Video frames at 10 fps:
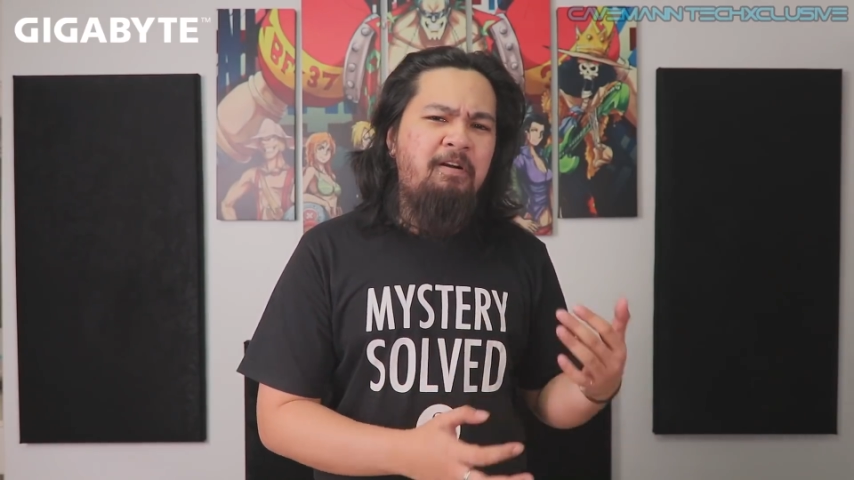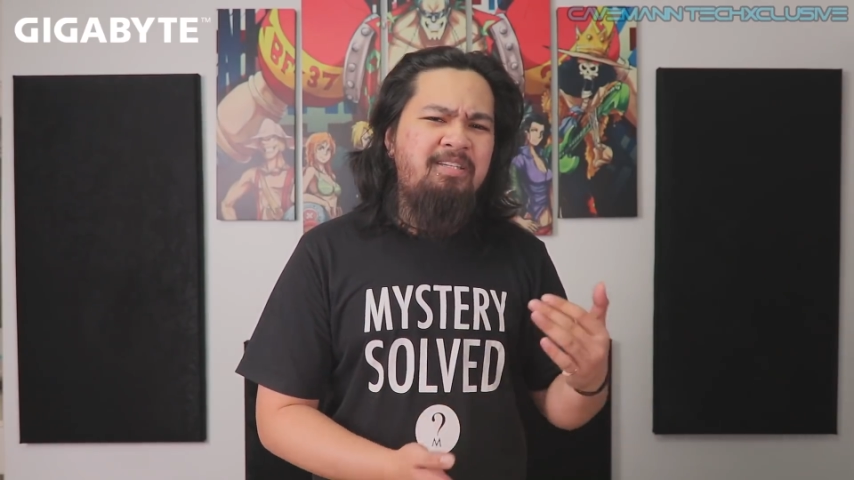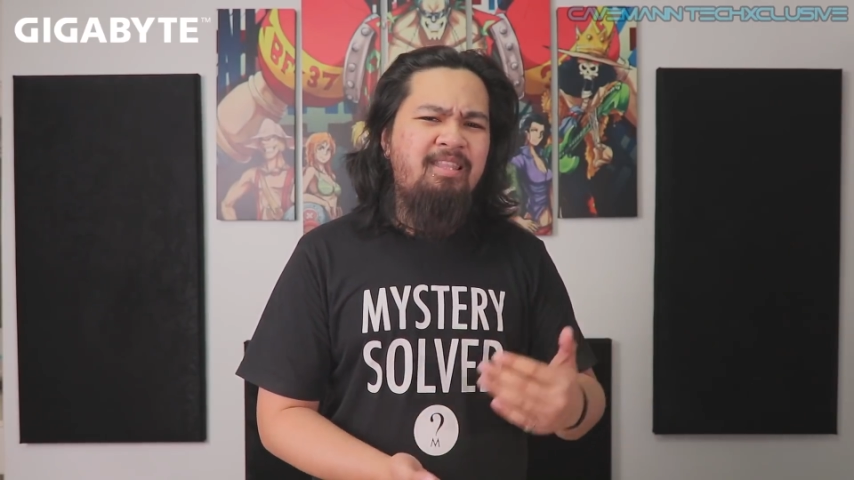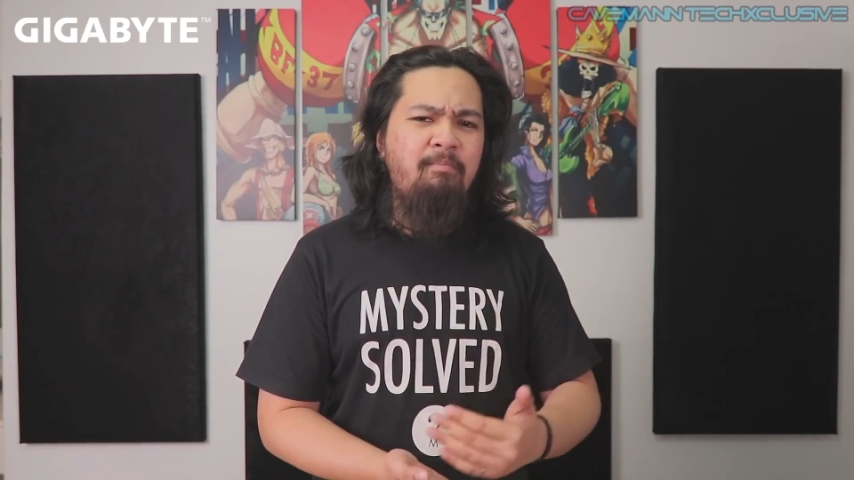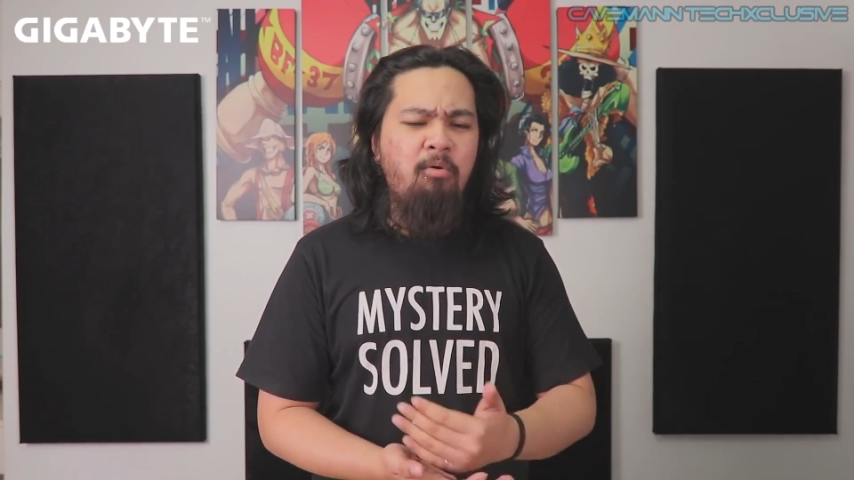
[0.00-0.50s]

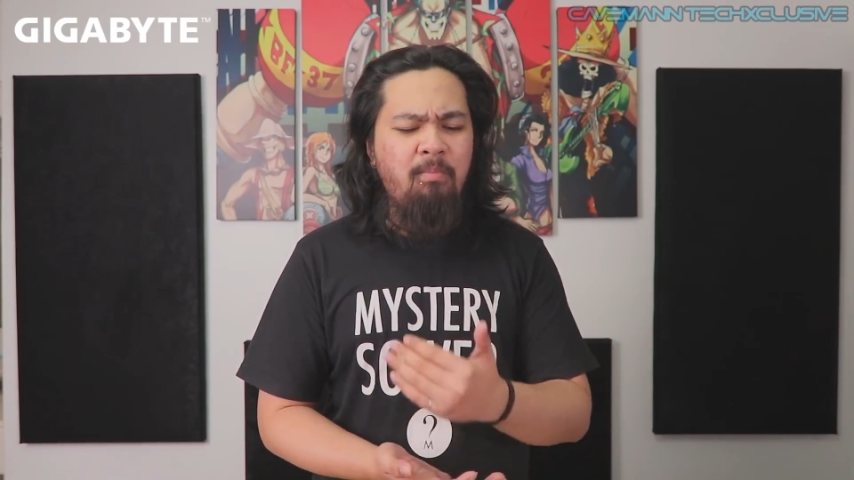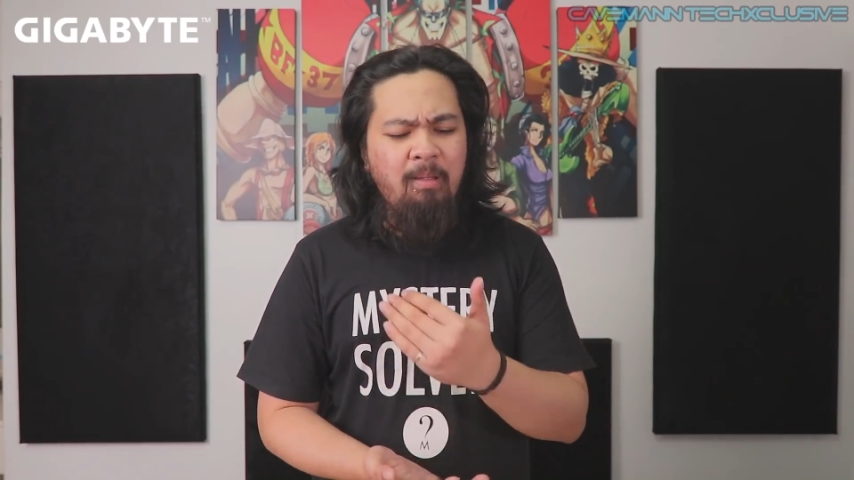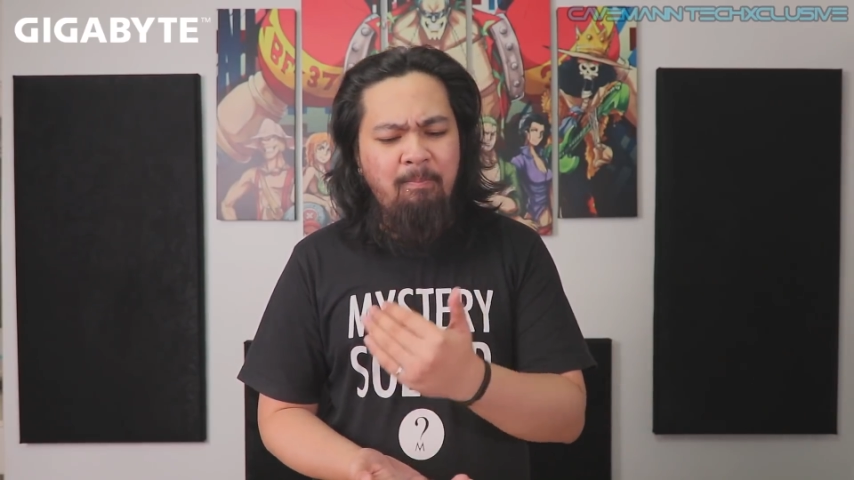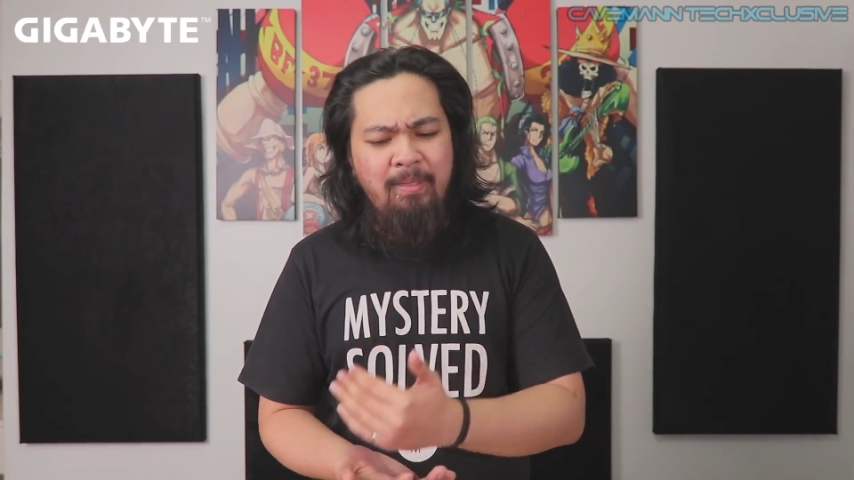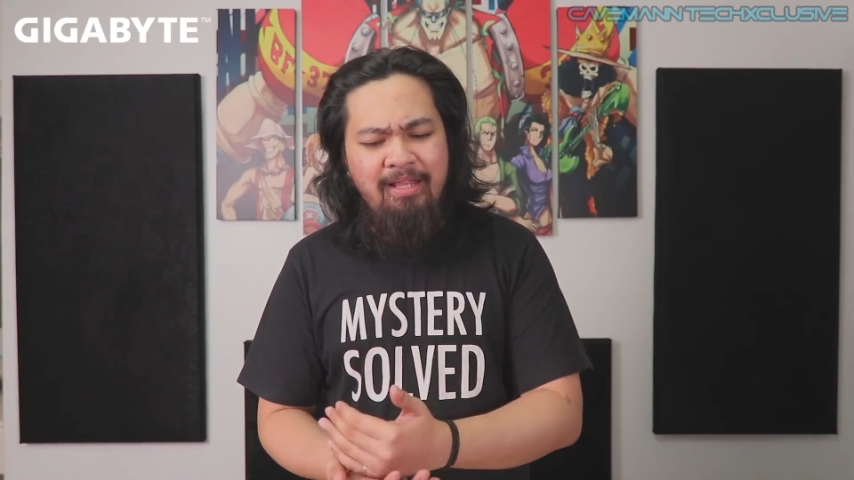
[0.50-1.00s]
first time mong
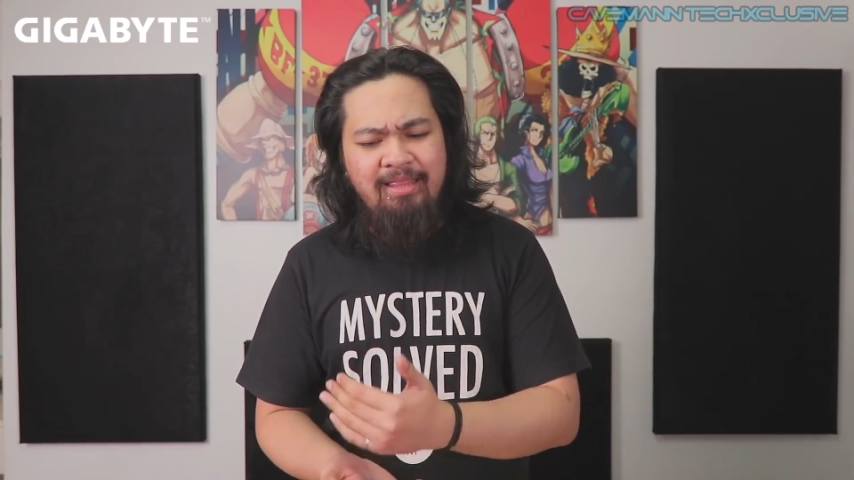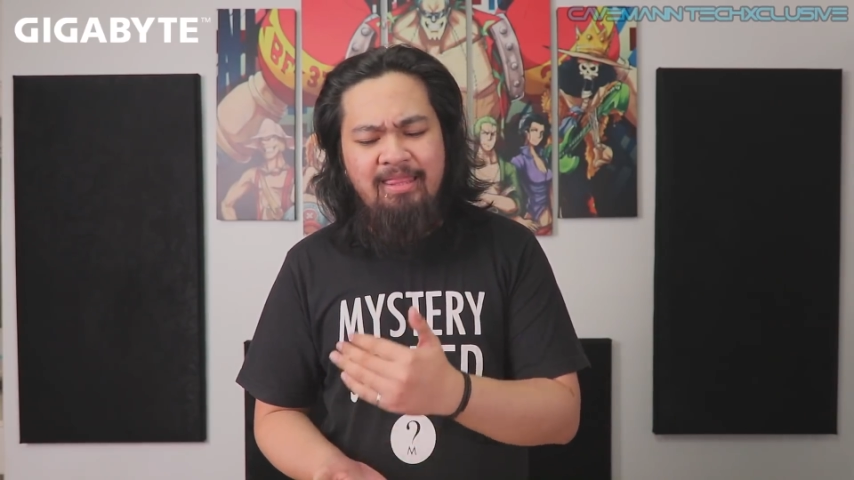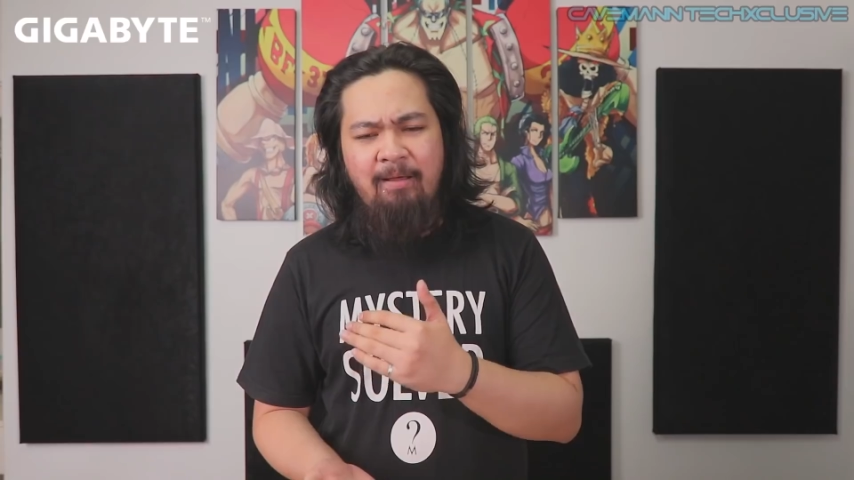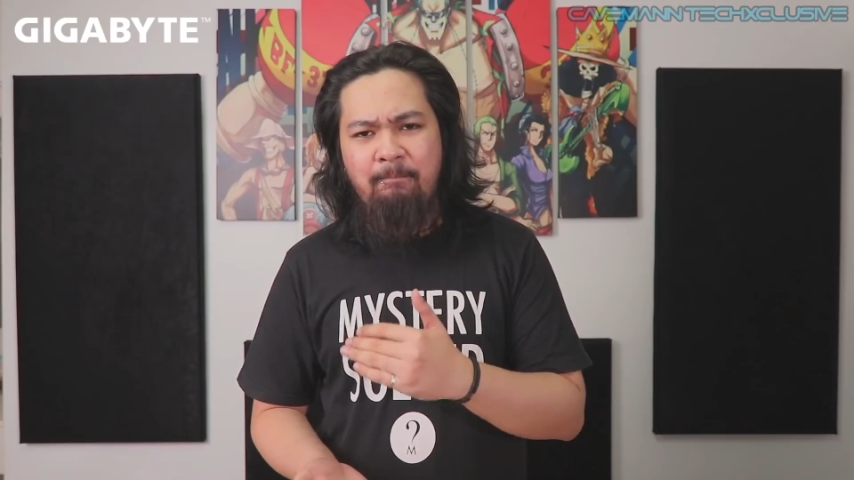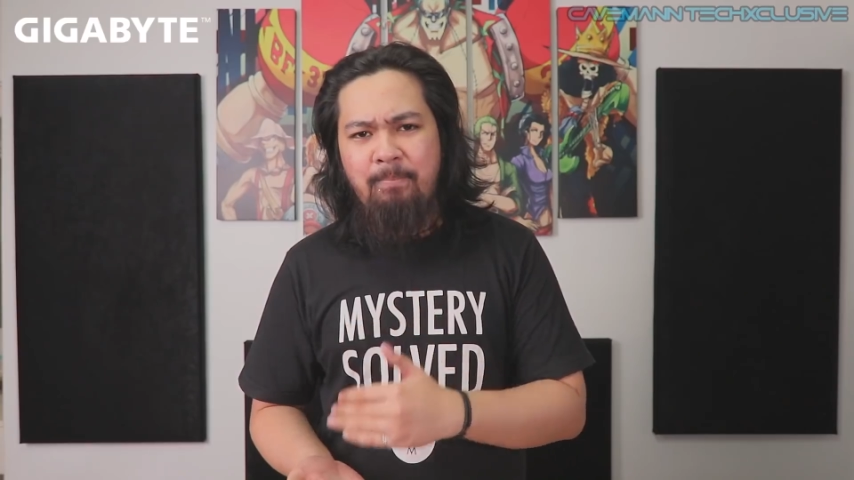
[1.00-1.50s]

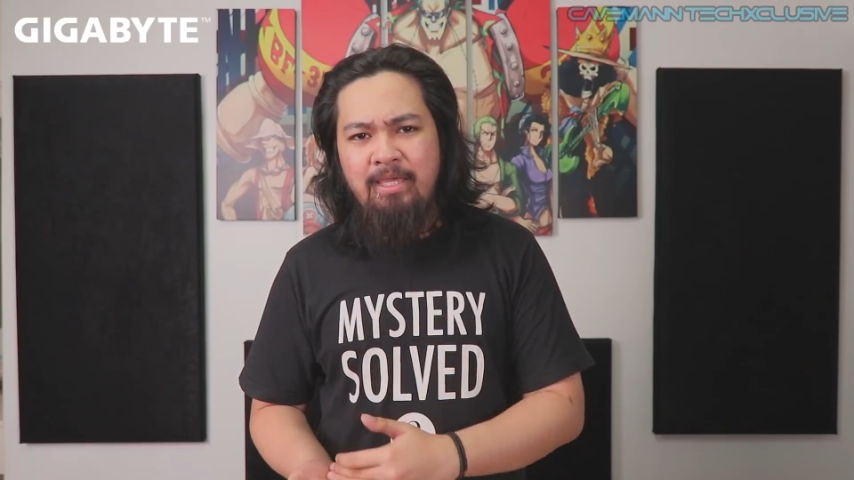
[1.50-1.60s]
mag-build ng